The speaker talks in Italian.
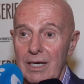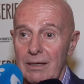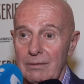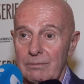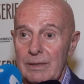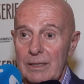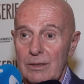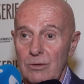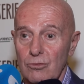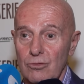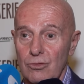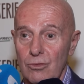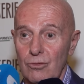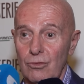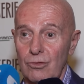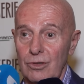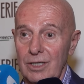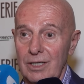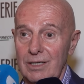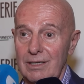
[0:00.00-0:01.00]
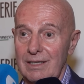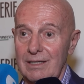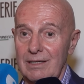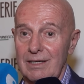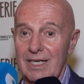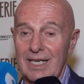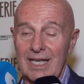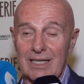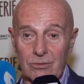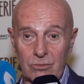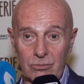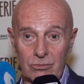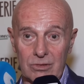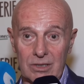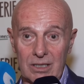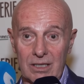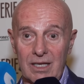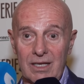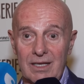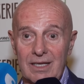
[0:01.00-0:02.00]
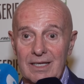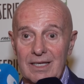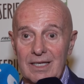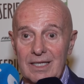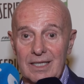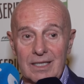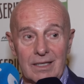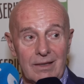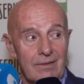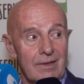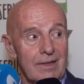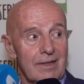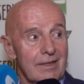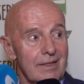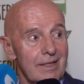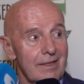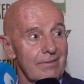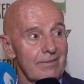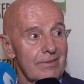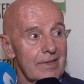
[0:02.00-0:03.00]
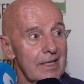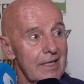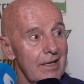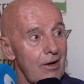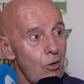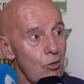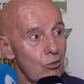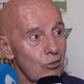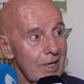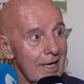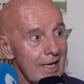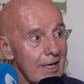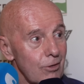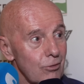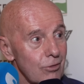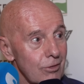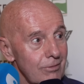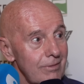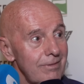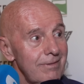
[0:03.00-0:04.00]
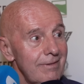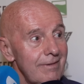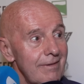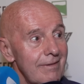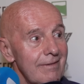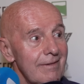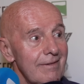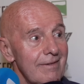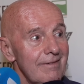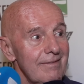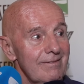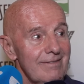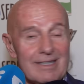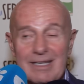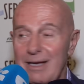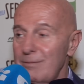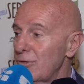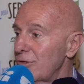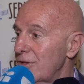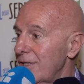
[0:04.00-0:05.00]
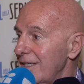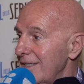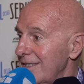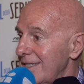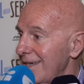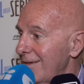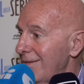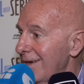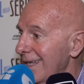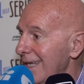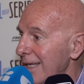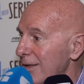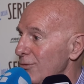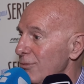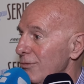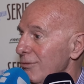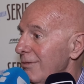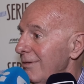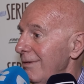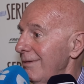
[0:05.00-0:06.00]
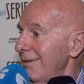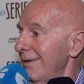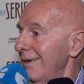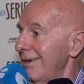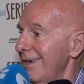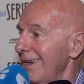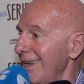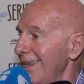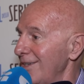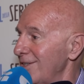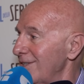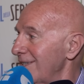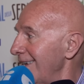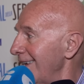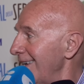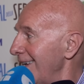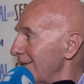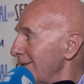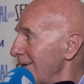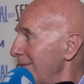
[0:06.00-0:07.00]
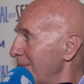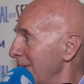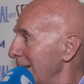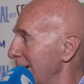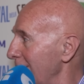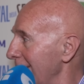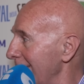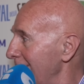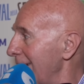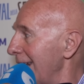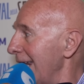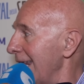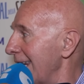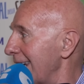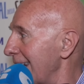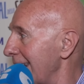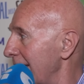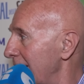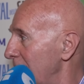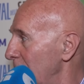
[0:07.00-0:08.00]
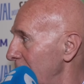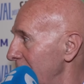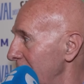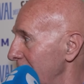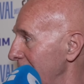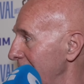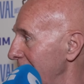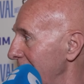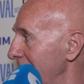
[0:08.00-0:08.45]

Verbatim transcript: a Berlusconi e a tutti ho un record. Vediamo se qualcuno riesce a saperlo qual è il record.